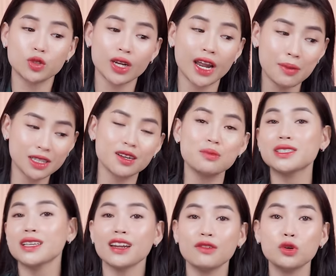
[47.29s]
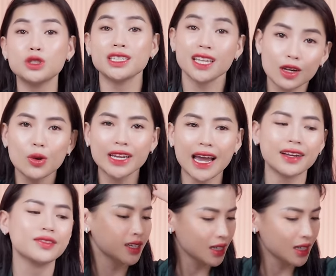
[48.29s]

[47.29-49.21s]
Cho nên ngay bây giờ mình sẽ review chi tiết luôn nha.